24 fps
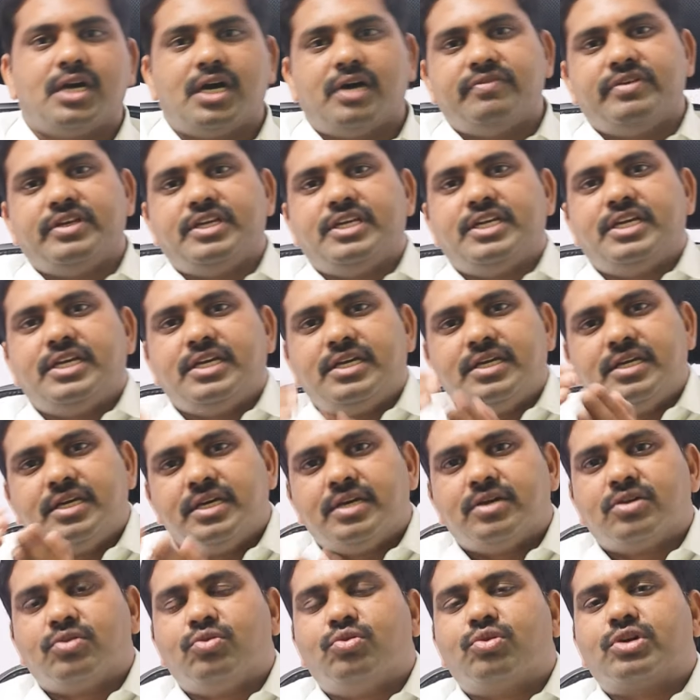అవి
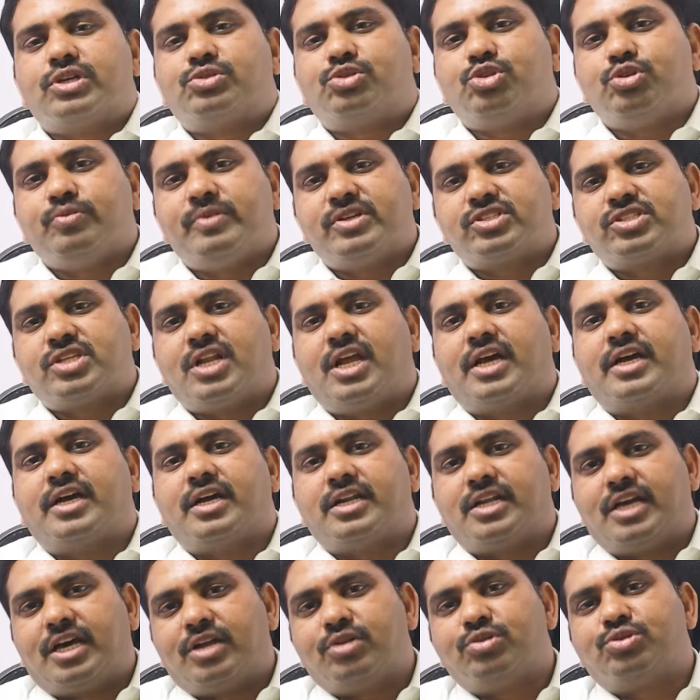ఒక ట్యూమర్స్ లాగా
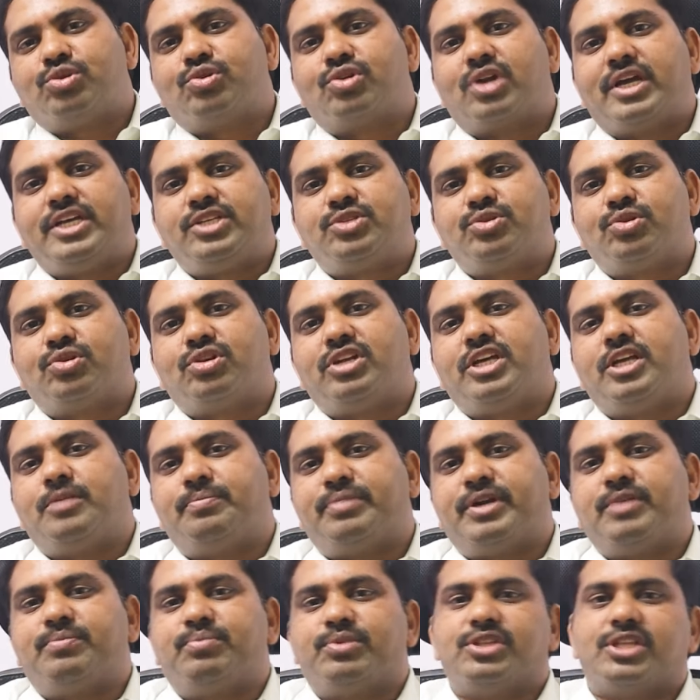నాలుగు చోట్ల ఐదు చోట్ల
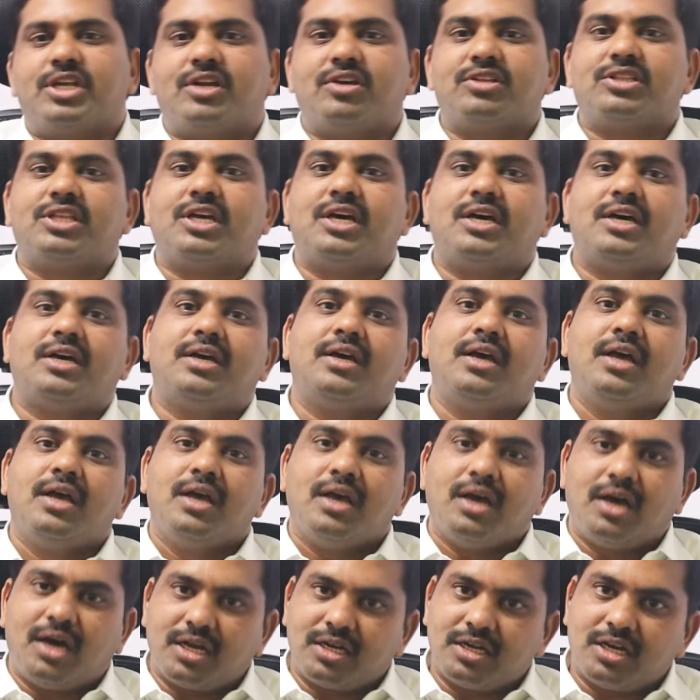ఏర్పడిపోయిన తర్వాత
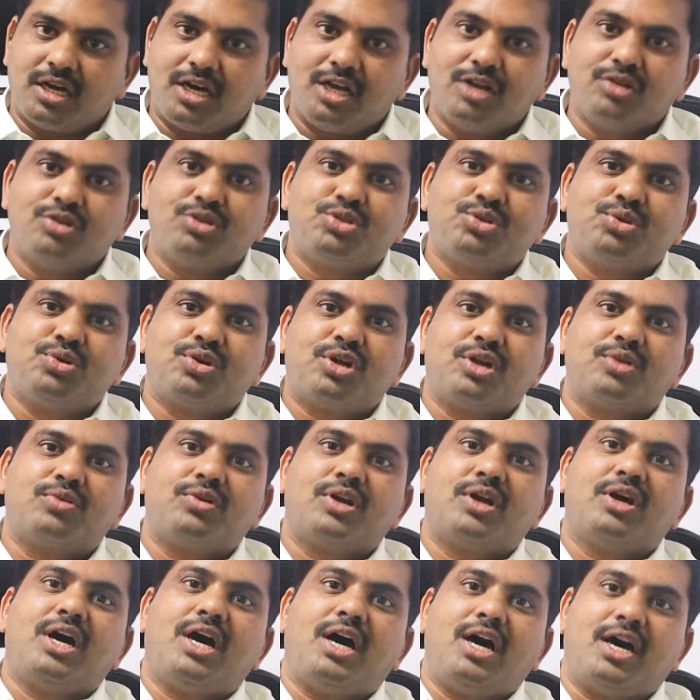ఆ నాలుగు చోట్ల
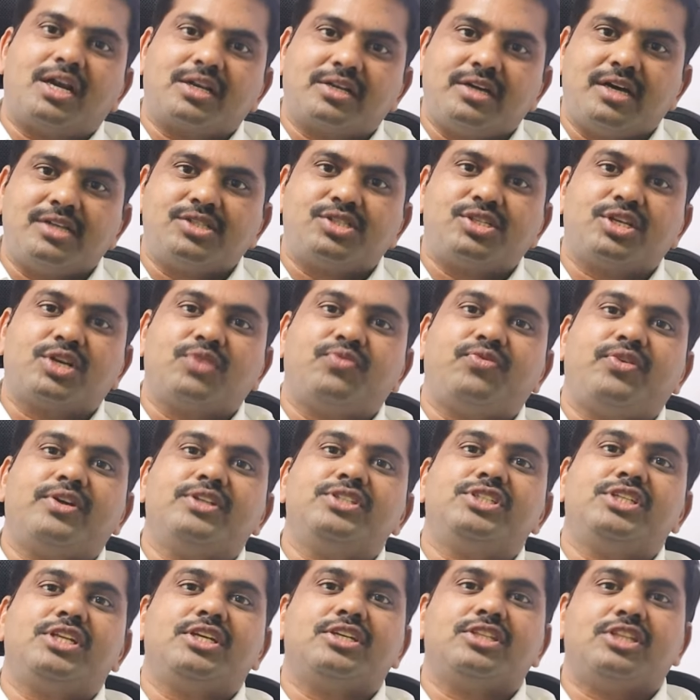కూడా ఆర్గాన్స్ యొక్క
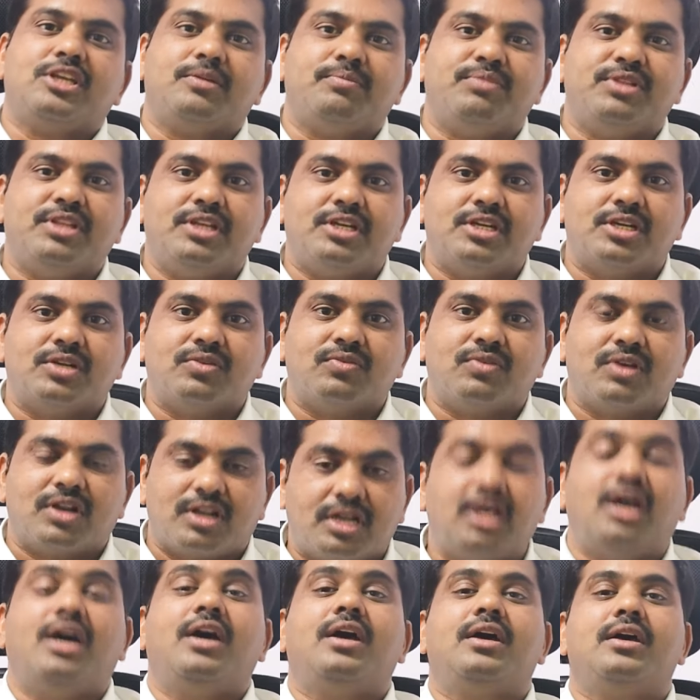ఫంక్షనింగ్ దెబ్బతినటం
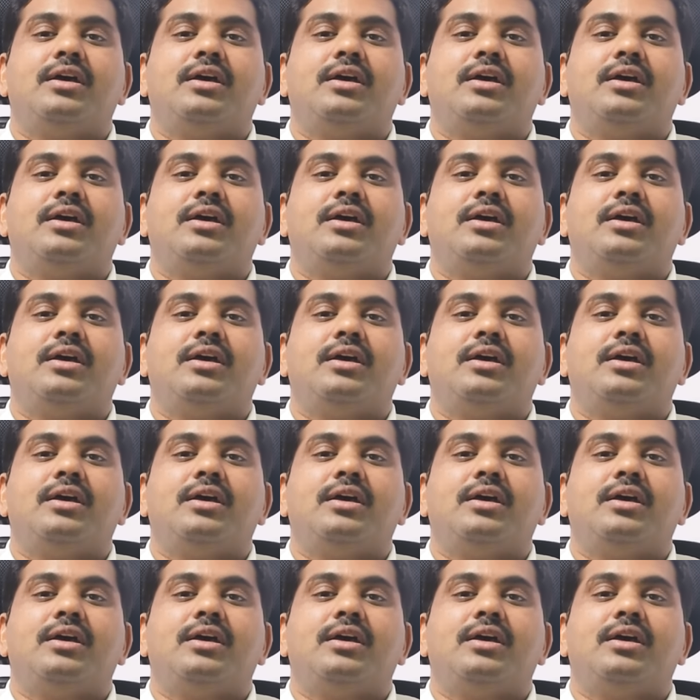వలన